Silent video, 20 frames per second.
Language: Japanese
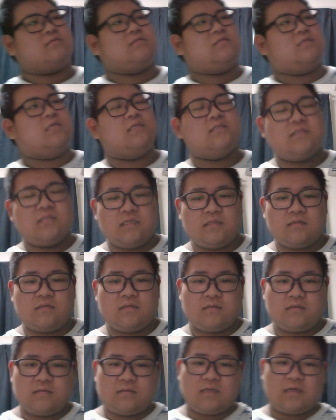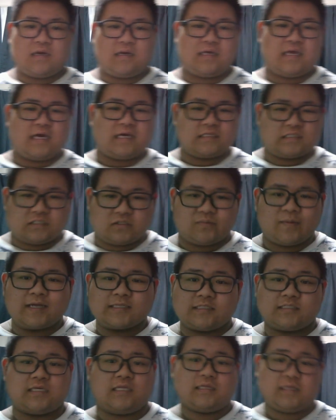全然、なんか毛が詰
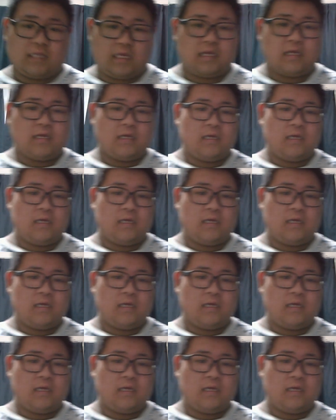まっちゃって。